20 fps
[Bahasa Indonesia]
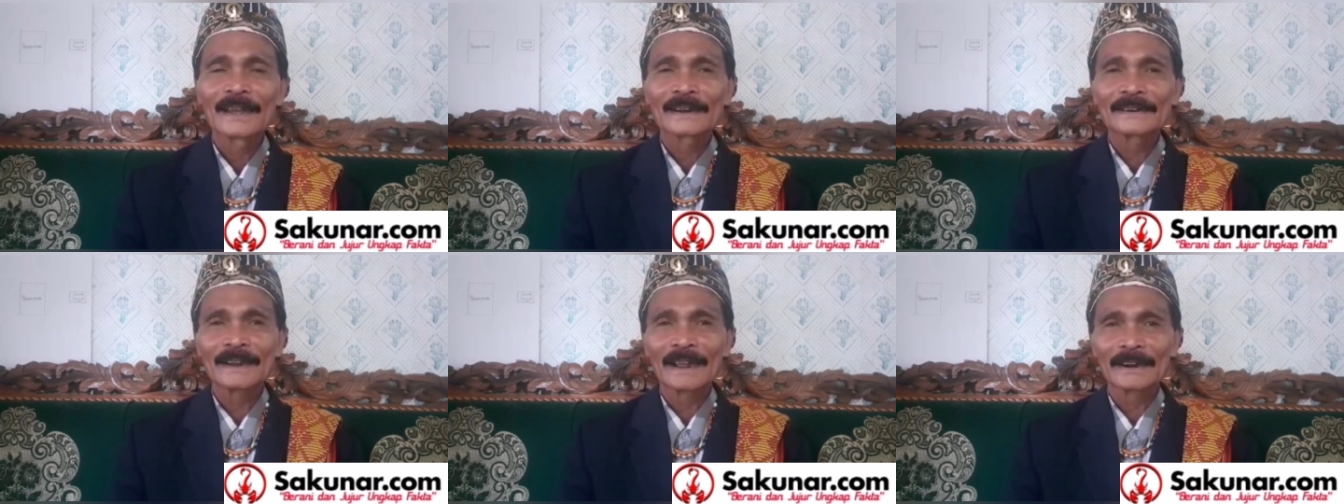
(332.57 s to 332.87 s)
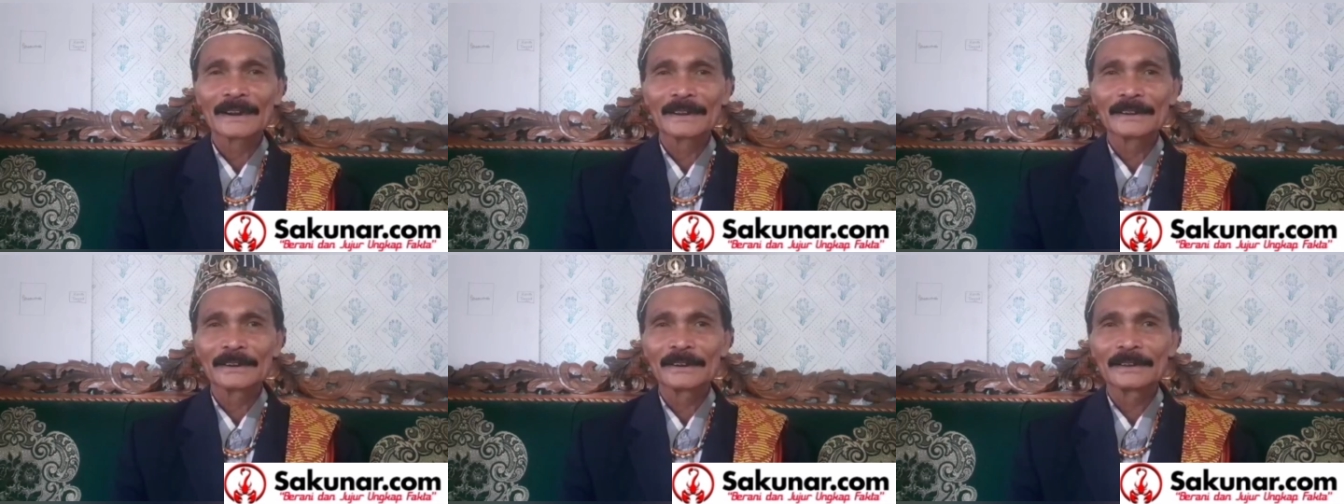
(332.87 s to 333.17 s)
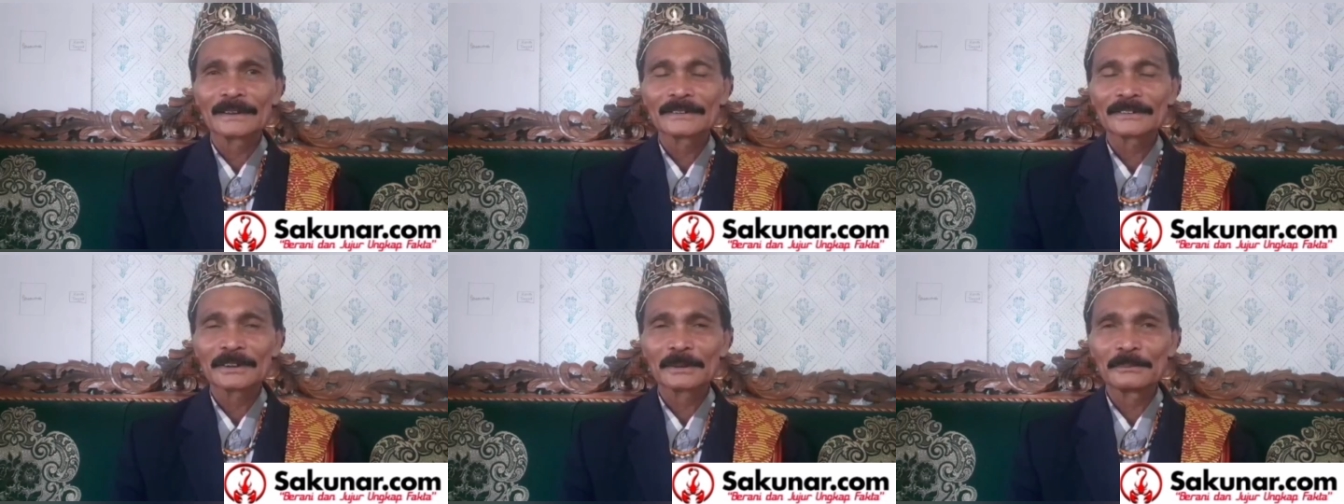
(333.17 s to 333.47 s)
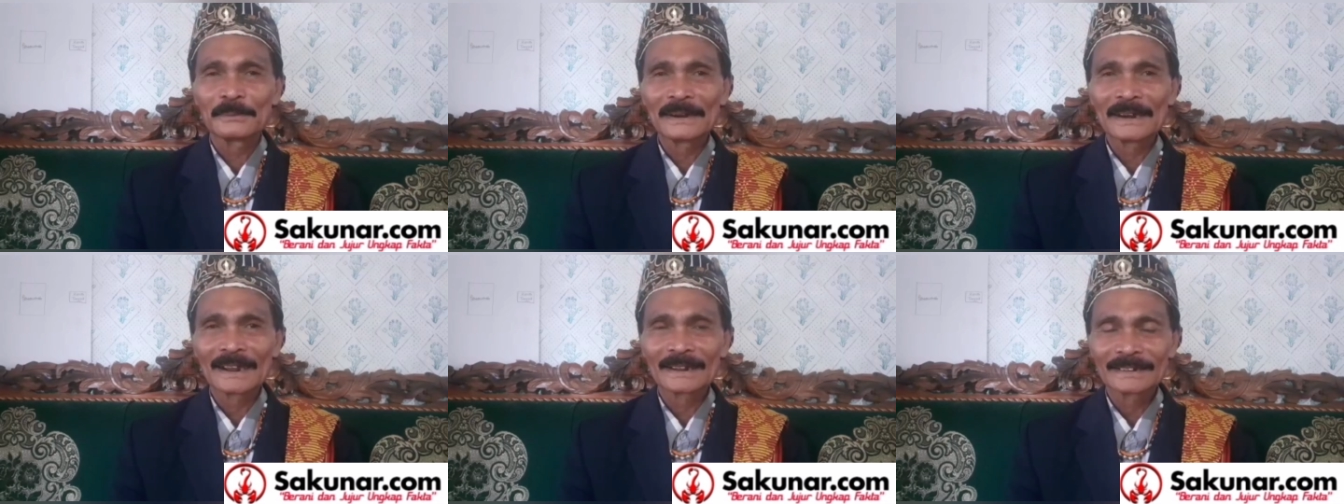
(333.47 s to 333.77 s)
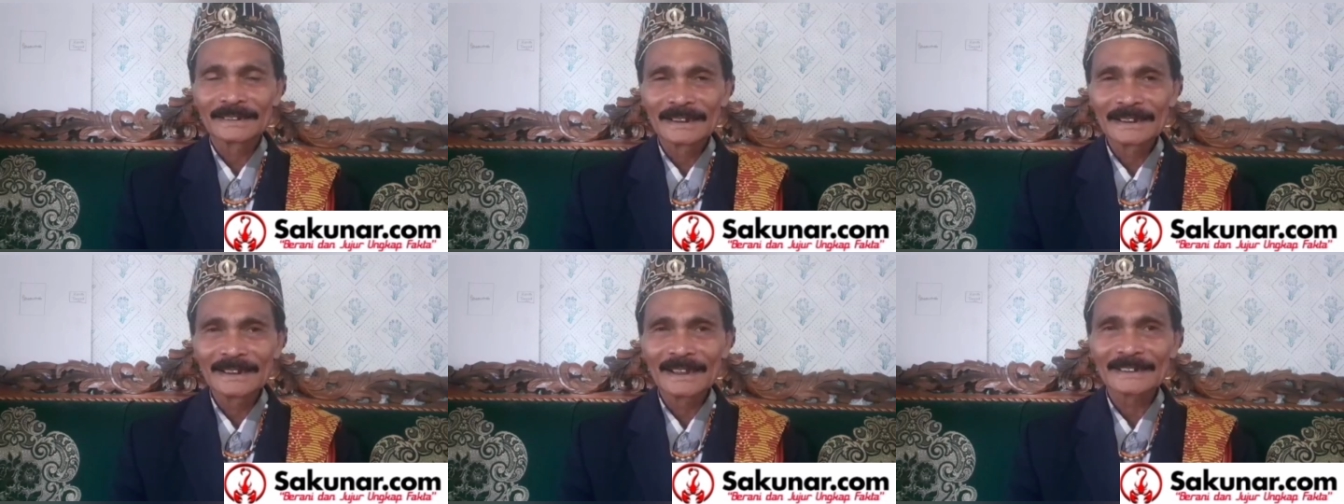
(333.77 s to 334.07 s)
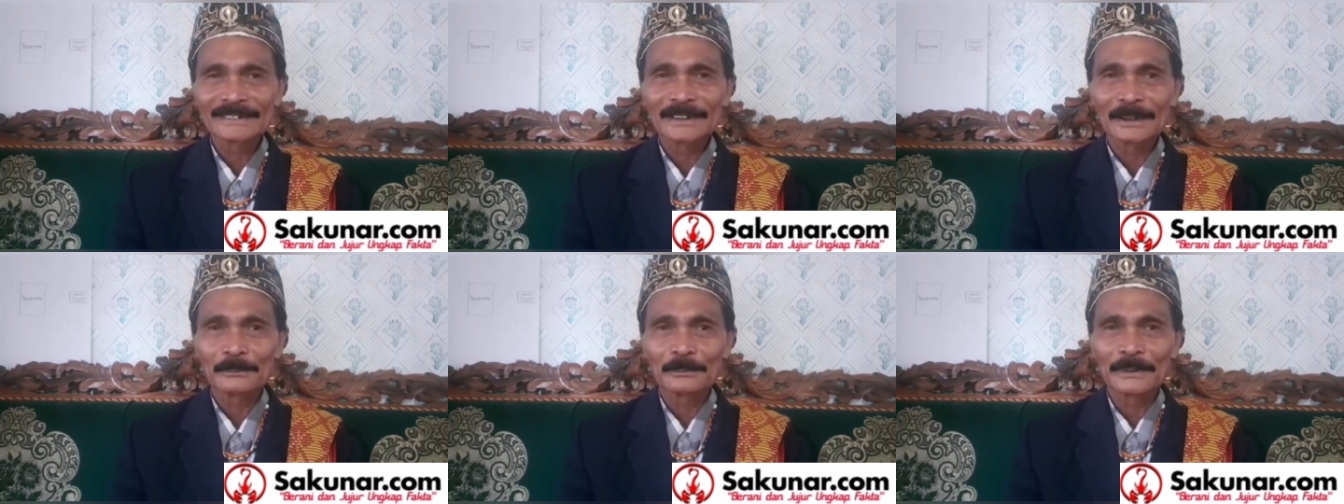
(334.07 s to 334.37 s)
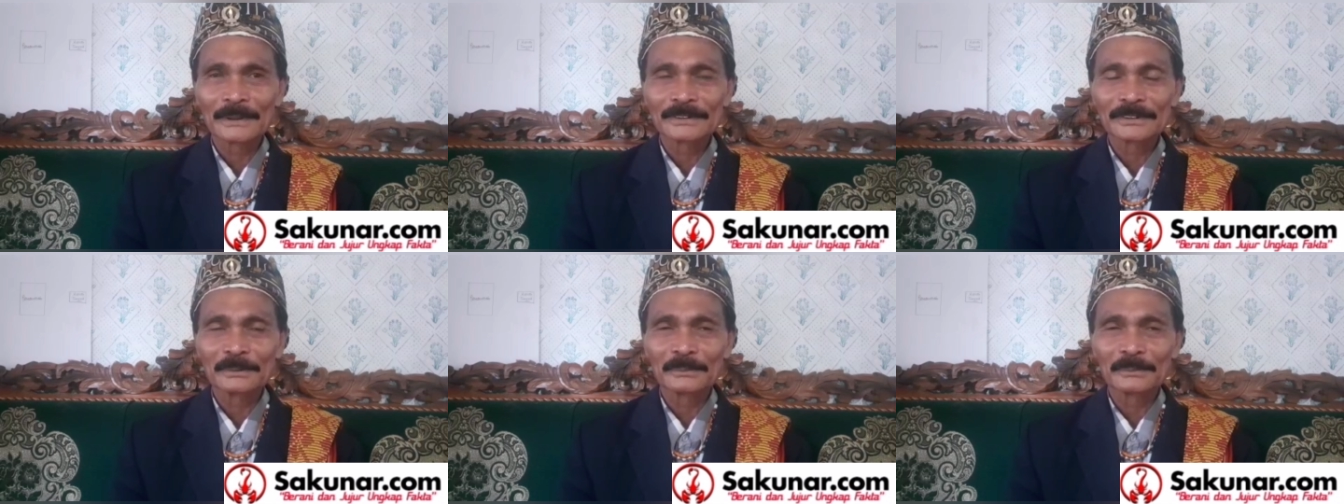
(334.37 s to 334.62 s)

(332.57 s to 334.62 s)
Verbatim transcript: dari 93 sampai